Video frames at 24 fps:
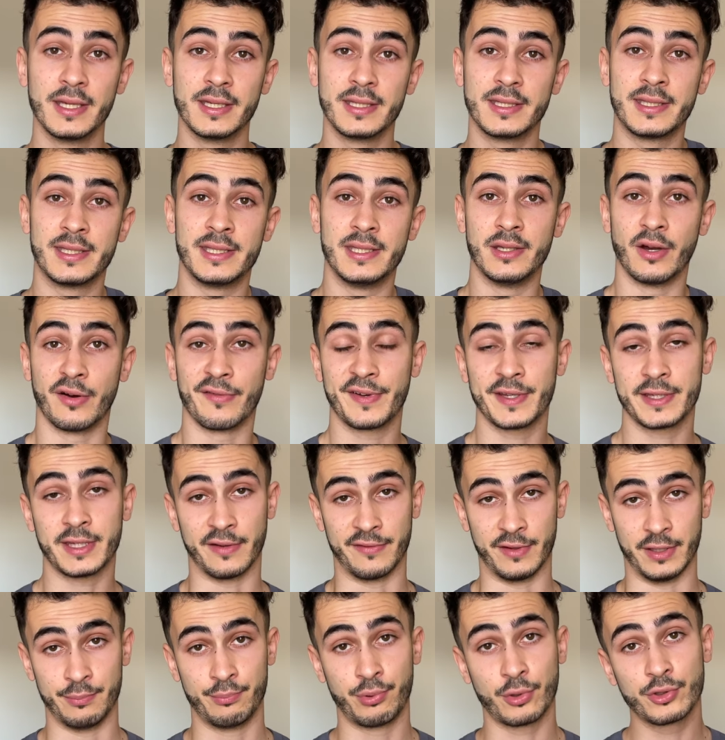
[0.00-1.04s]
qui en fait
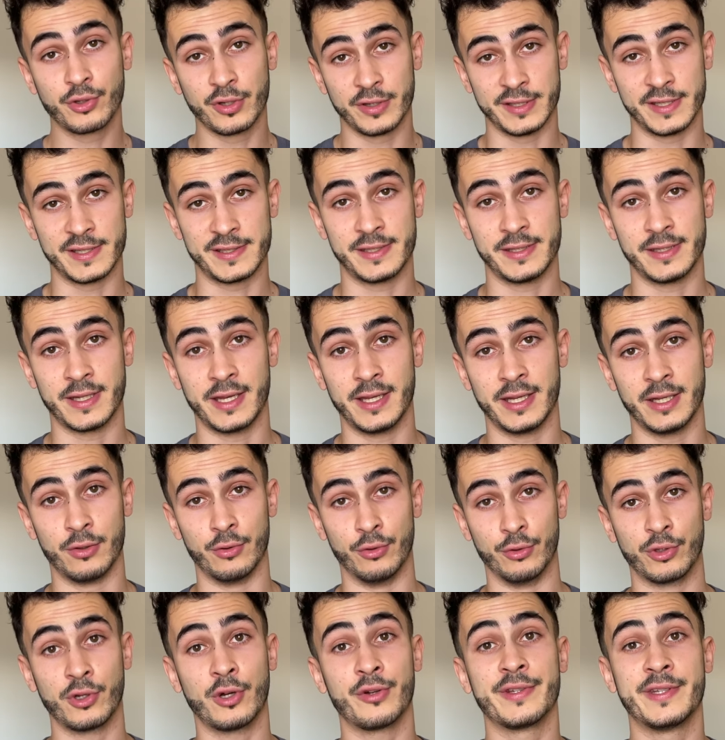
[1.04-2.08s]
avait pourtant été signalé le
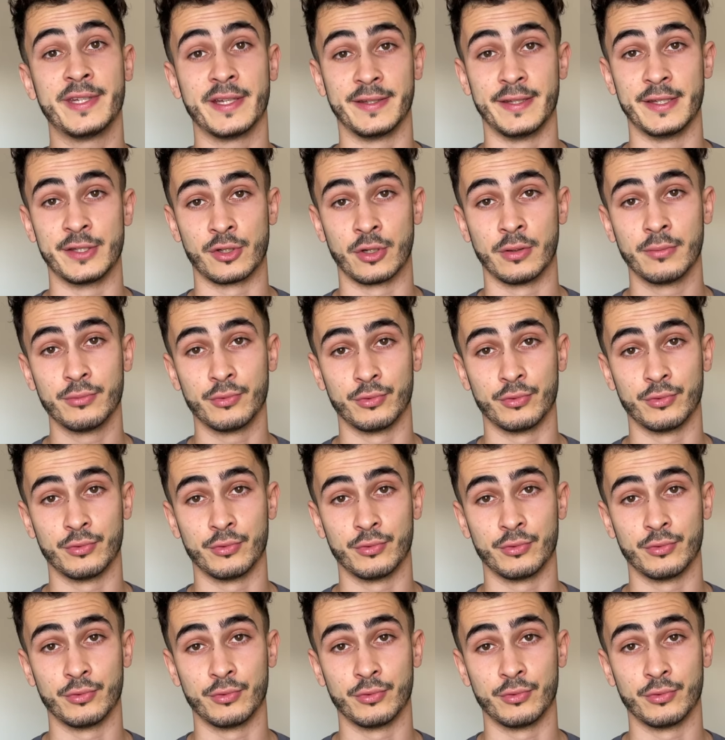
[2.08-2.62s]
31 décembre,